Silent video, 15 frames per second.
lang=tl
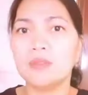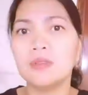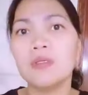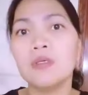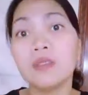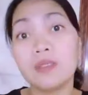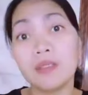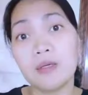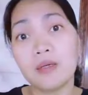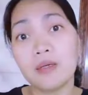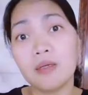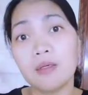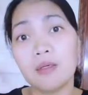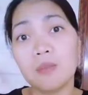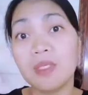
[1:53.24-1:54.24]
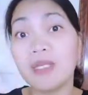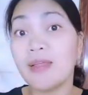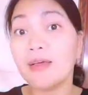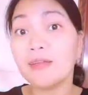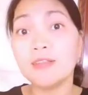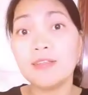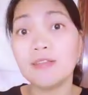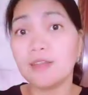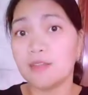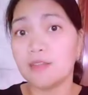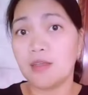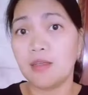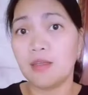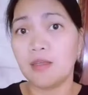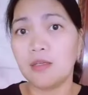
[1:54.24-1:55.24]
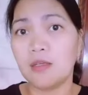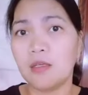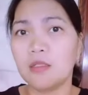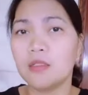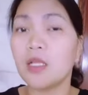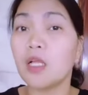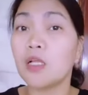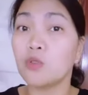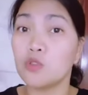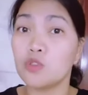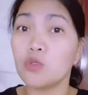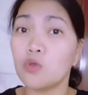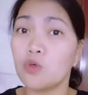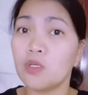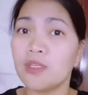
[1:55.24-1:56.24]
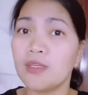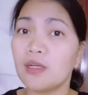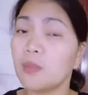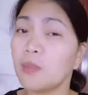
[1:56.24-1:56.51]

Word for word: Kaya blinak din kita dahil gusto ko rin ng